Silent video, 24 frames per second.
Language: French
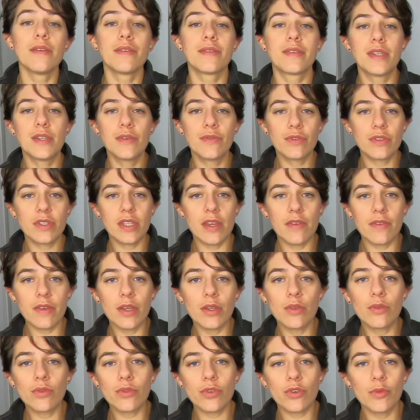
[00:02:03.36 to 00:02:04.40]
Si vous avez
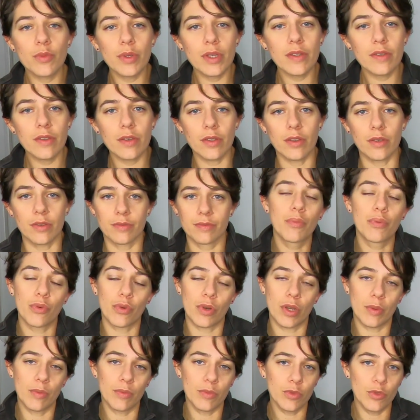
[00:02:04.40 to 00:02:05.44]
une autre méthode pour
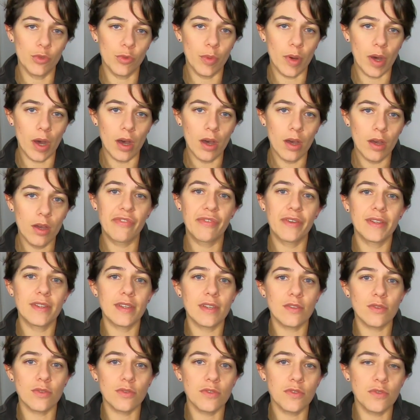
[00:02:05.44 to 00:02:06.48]
les monobras, faites
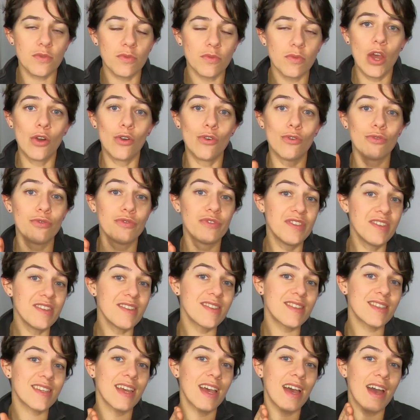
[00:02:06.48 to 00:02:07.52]
attention. Le
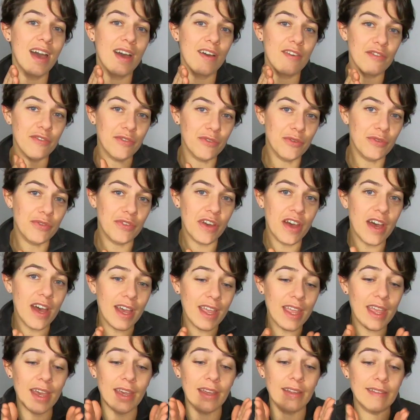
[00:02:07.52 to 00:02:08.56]
disque de frein
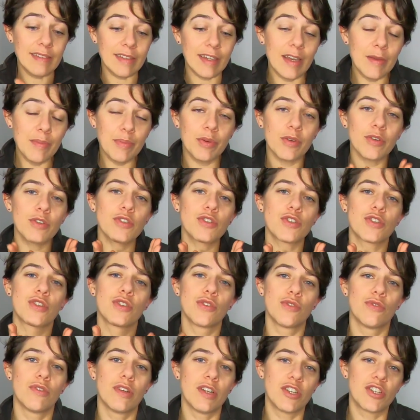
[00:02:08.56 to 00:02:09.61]
arrière est très proche
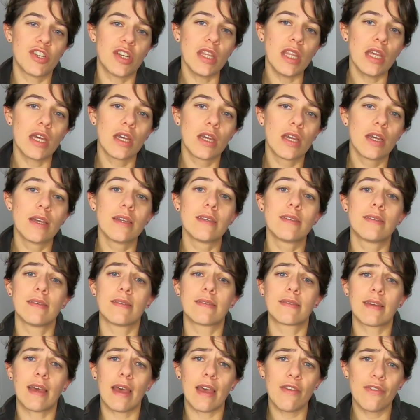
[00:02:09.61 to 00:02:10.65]
de la chaîne. C'est
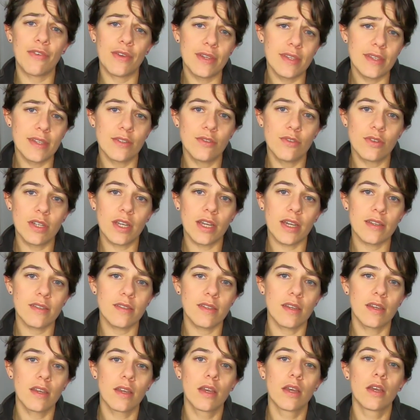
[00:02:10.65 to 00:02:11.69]
très facile de le
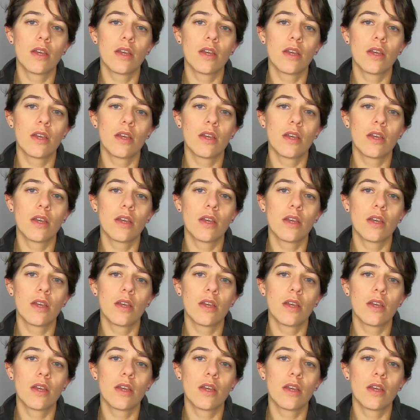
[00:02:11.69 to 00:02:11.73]
graisser.